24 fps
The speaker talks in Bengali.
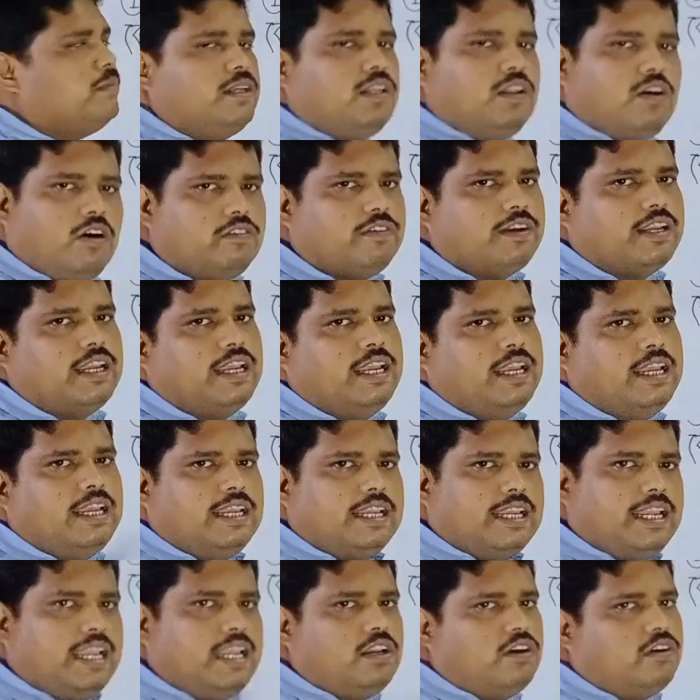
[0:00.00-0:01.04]
মিল হবে
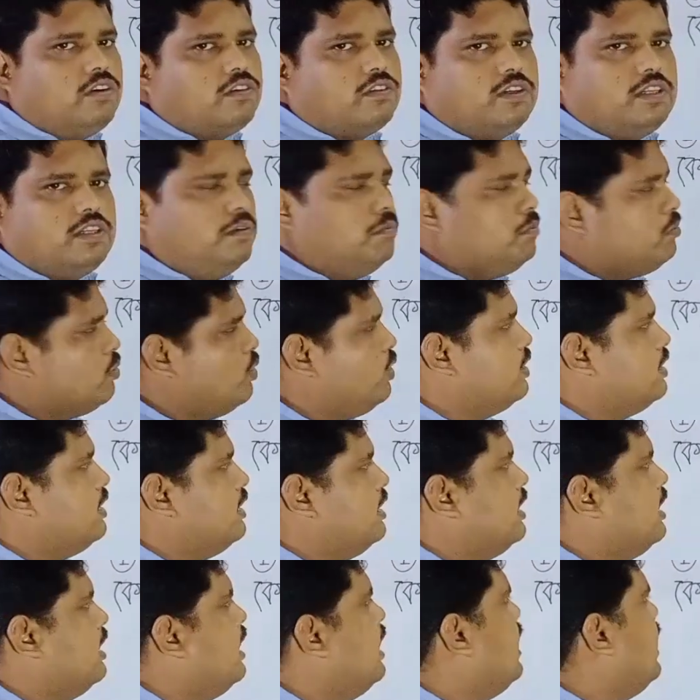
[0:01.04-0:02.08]
এই অঙ্কটি বলেছে
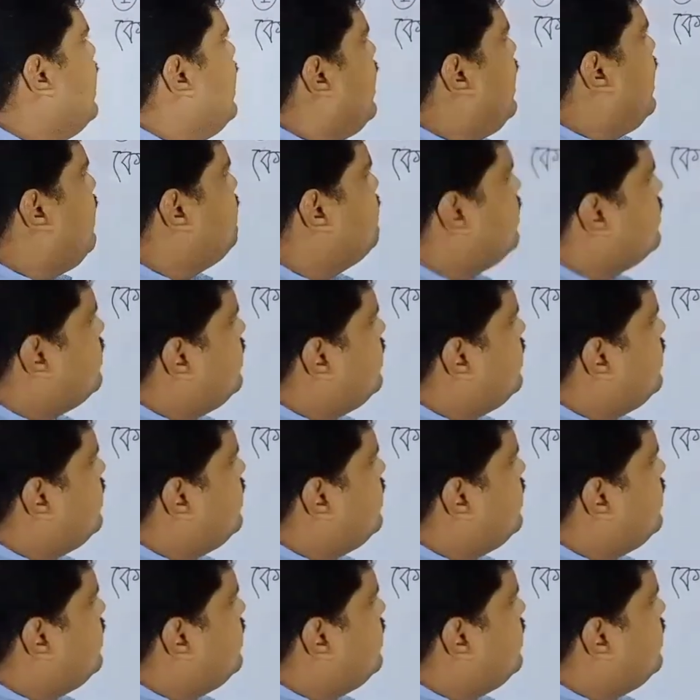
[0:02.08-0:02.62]
আমরা